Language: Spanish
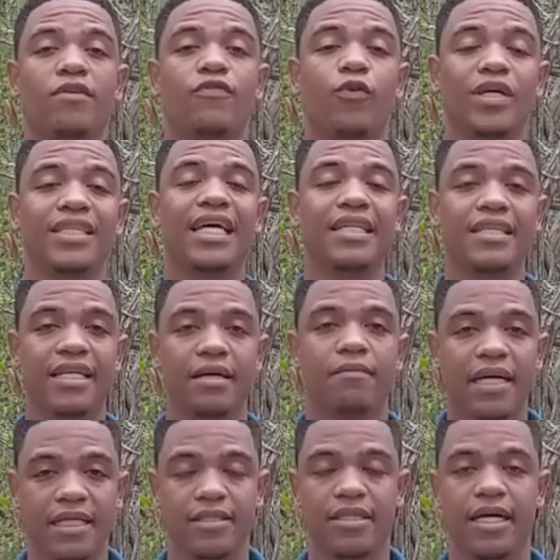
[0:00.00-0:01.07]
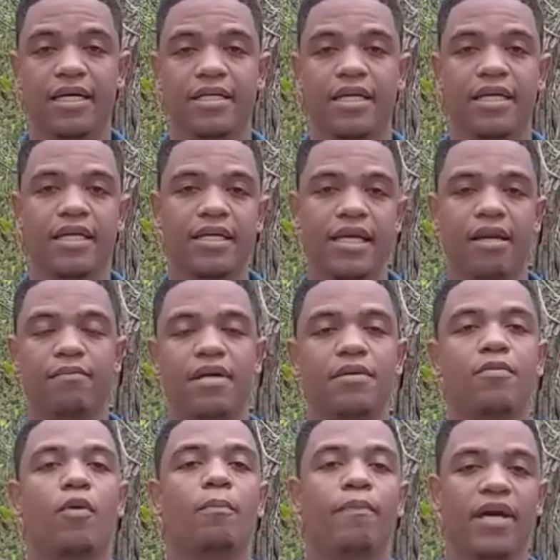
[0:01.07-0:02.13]
ahí fue tan tremenda que el
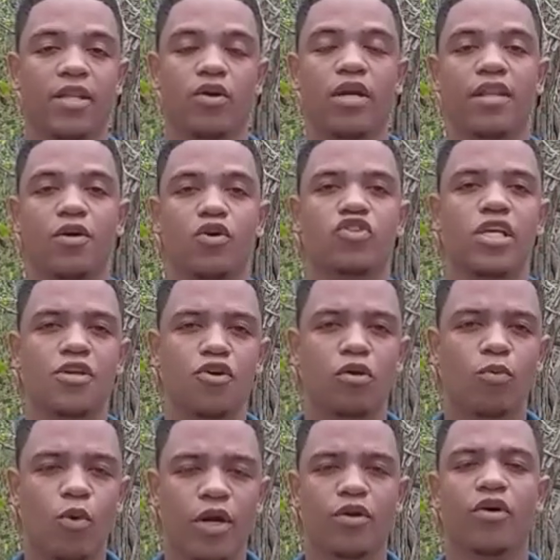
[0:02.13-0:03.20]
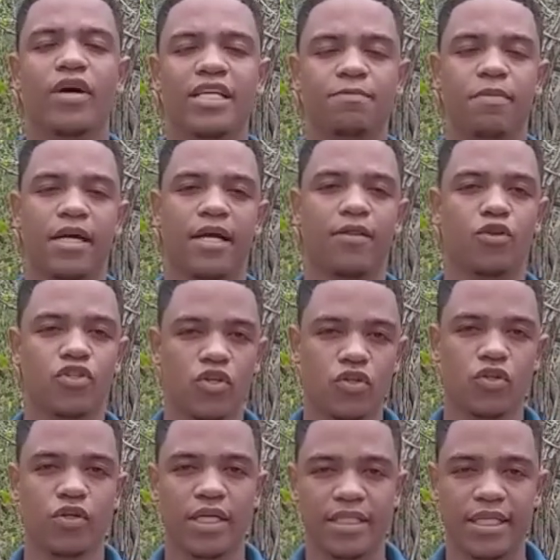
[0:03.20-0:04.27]
mismo Pedro le dijo, Señor, bueno es para
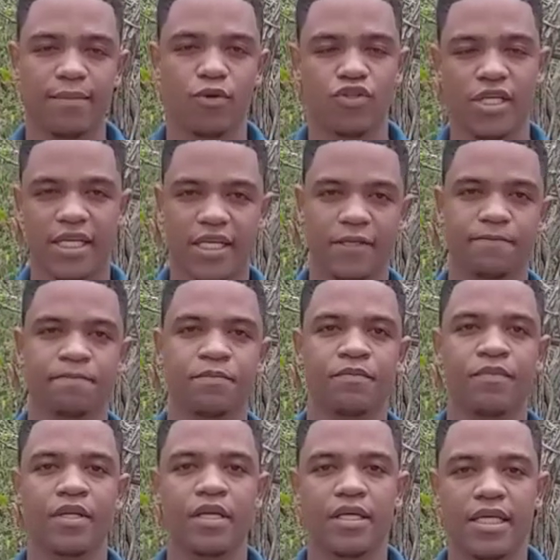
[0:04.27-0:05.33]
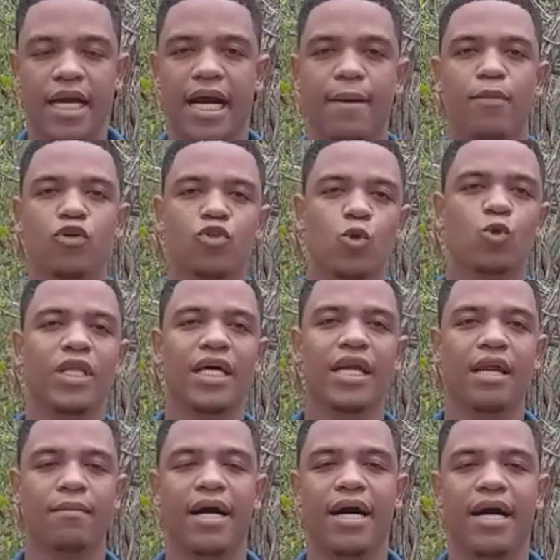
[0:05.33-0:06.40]
nosotros que estemos aquí y hagamos una
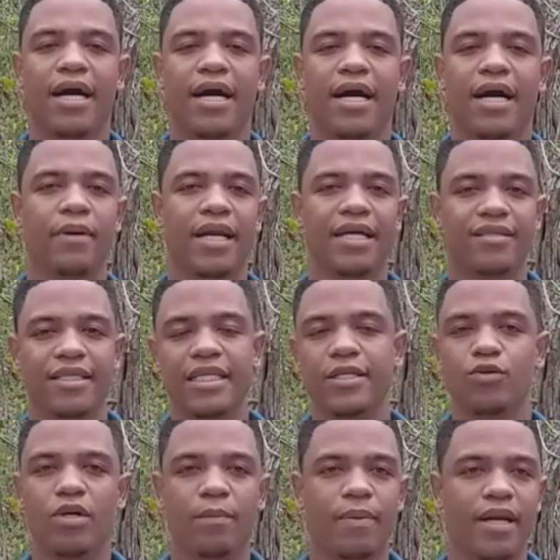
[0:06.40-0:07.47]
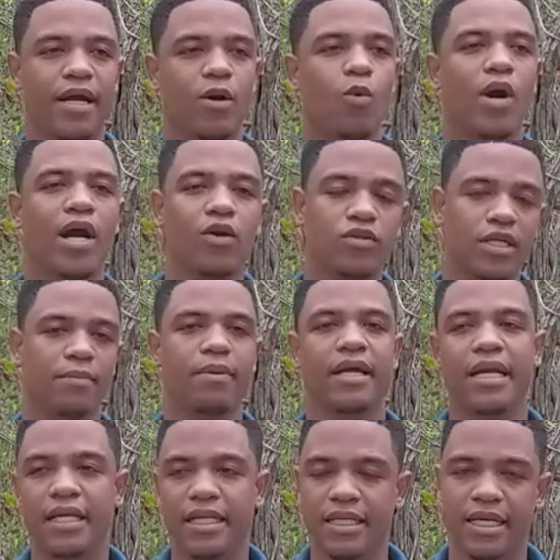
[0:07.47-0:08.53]
enramada, una para ti, una para Juan, otra
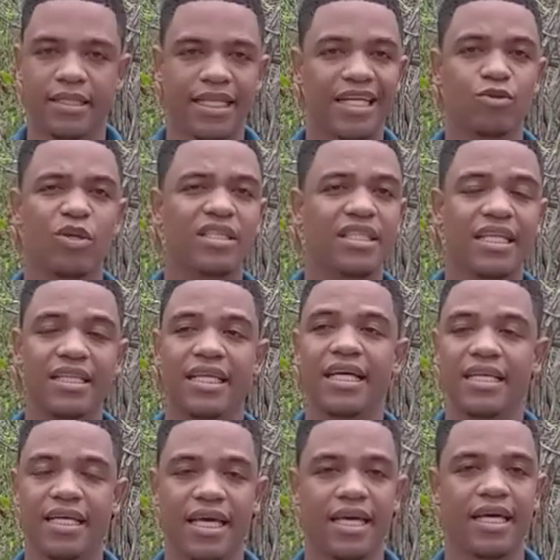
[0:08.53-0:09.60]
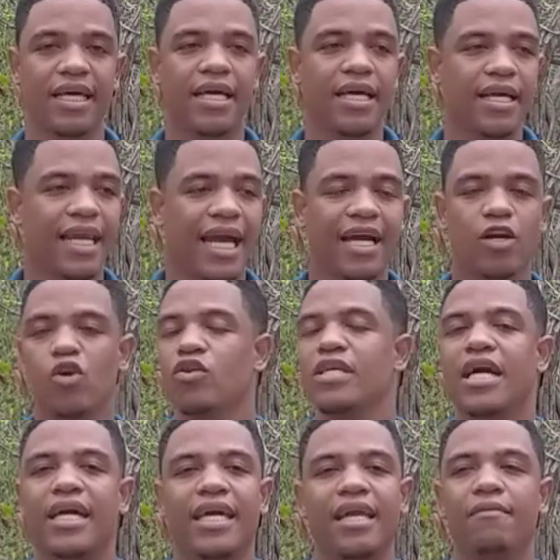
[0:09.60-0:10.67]
para Elías, dando a entender que la
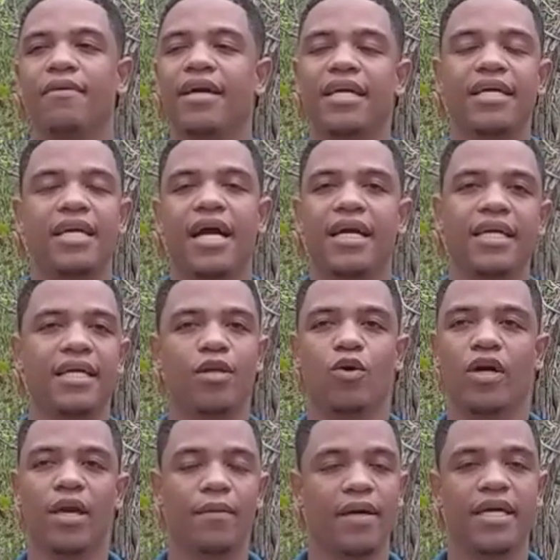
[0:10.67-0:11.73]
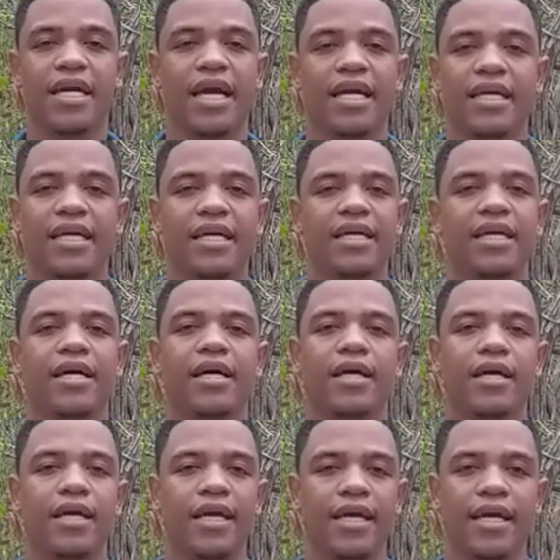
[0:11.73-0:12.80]
gloria que él veía ahí, lo que veía ahí,
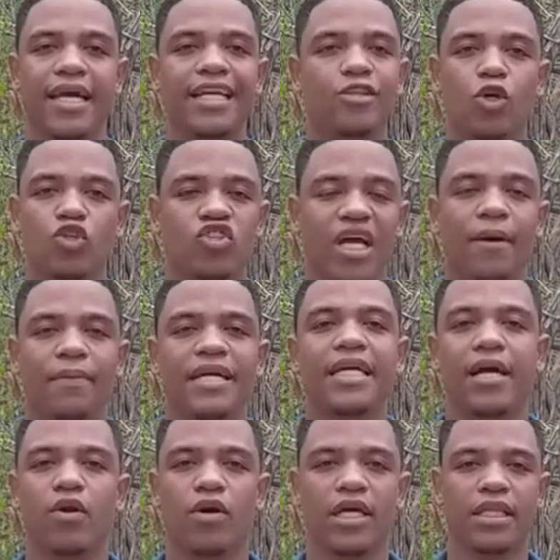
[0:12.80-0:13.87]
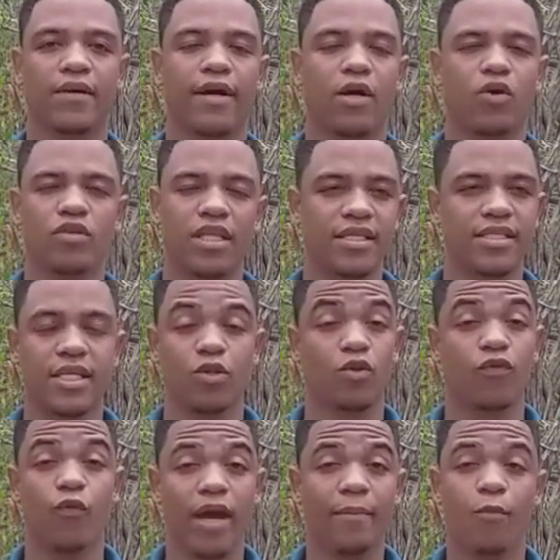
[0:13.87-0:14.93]
eh, él no sabía lo que estaba
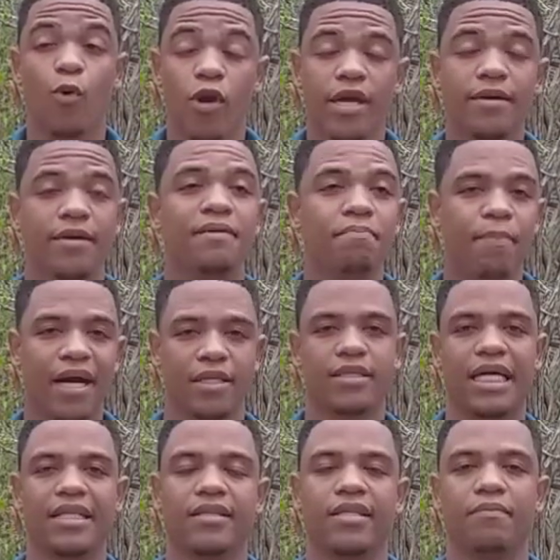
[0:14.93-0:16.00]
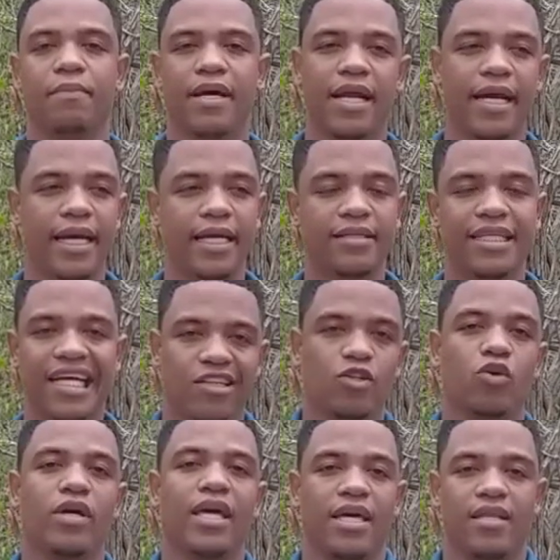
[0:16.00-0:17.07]
aconteciendo. Fue muy impactante para él,
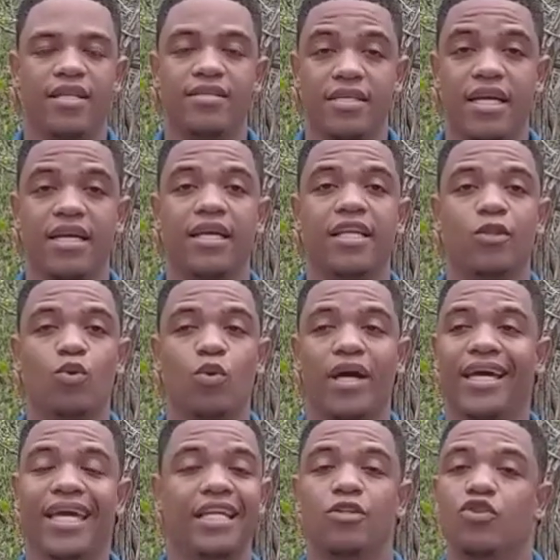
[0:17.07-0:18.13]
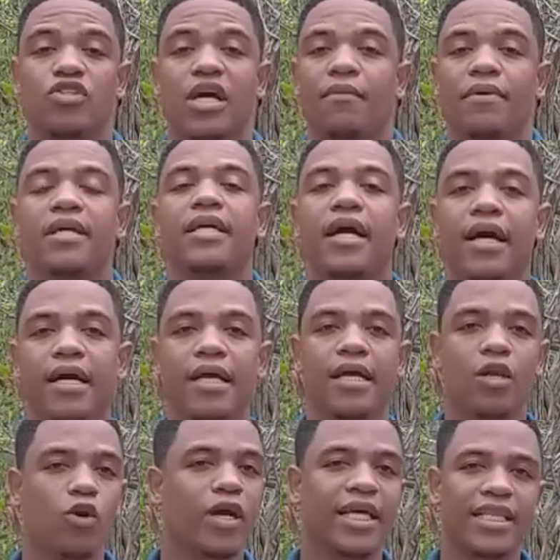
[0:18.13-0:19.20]
tanto que dice la escritura que él no sabía
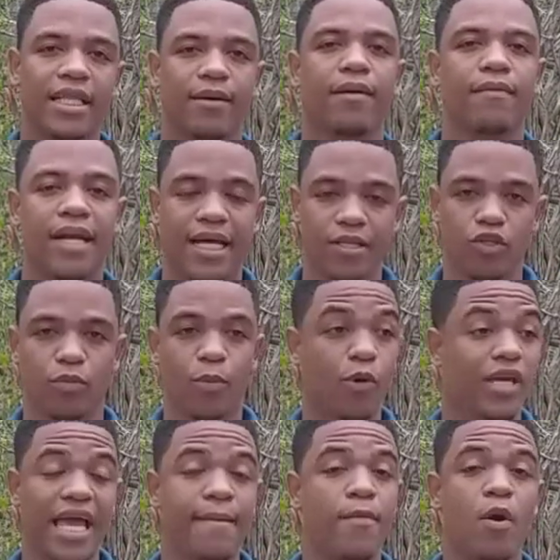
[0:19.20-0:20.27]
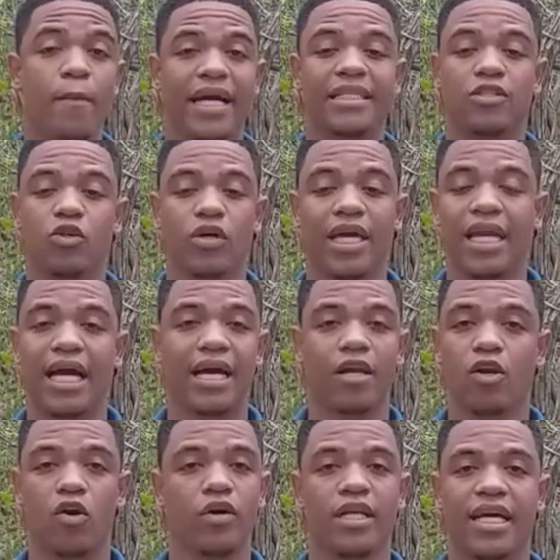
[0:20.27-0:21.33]
lo que estaba hablando. Porque hay momentos que la
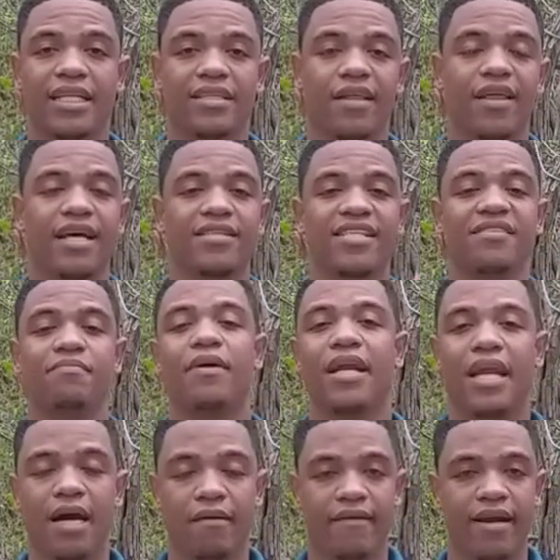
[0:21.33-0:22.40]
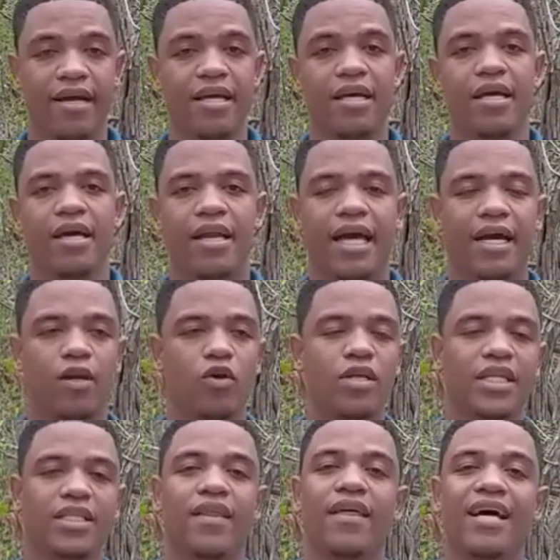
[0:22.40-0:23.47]
gloria te deja sin palabra la
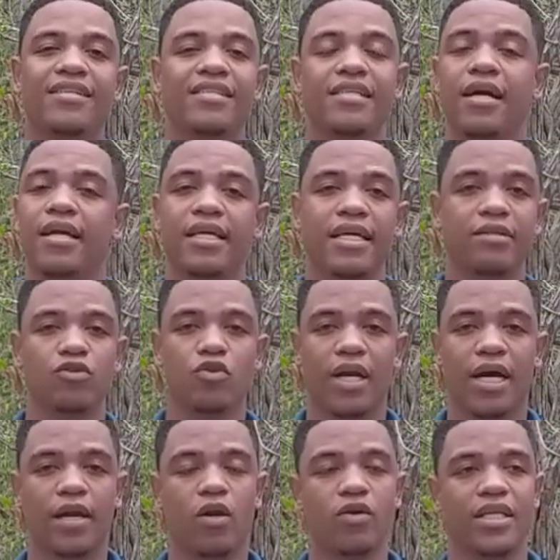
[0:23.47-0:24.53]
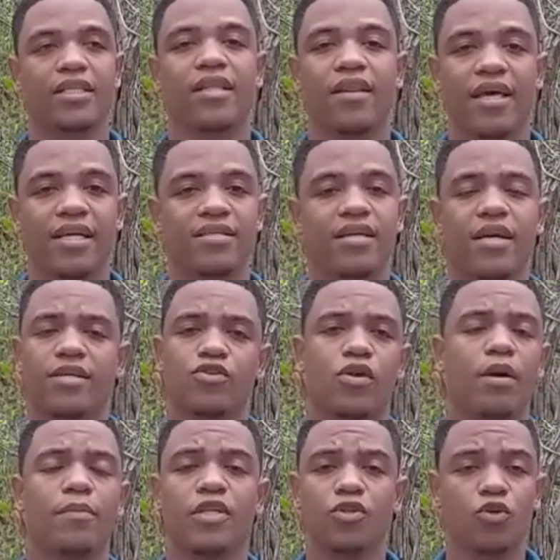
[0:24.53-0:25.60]
gloria te deja sin aliento, la gloria te deja sin
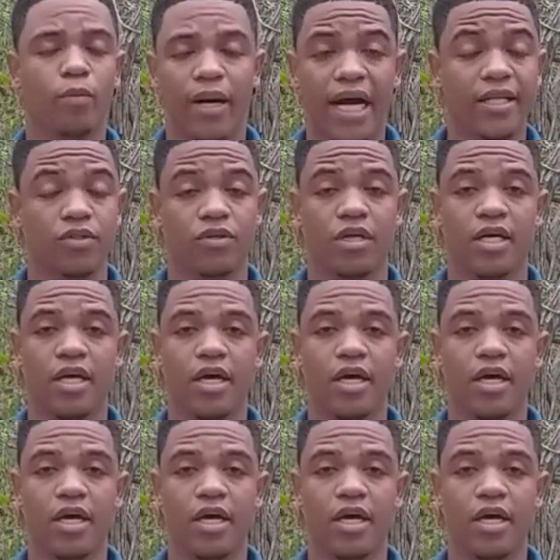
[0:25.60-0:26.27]
razonamiento humano.